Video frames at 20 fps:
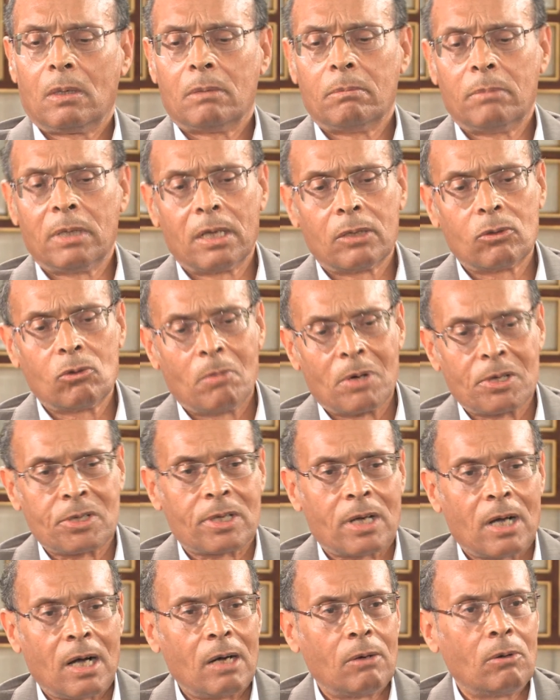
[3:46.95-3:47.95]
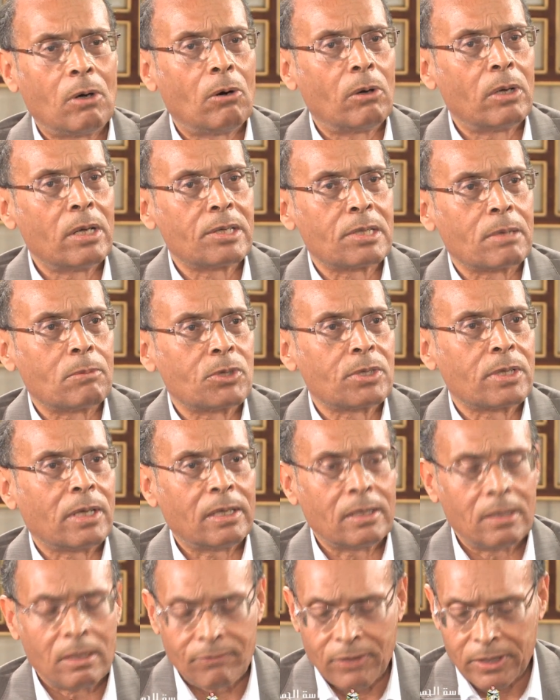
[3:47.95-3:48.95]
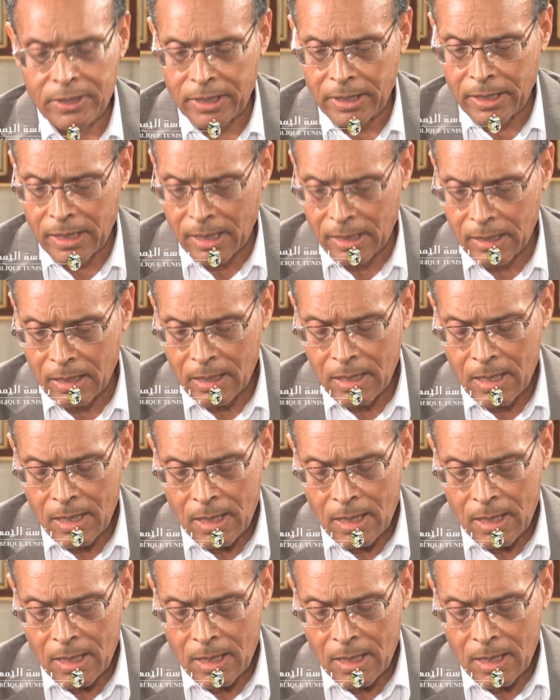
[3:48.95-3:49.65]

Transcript: بلاده مزرعة وهو ليس مستعد لفتحها على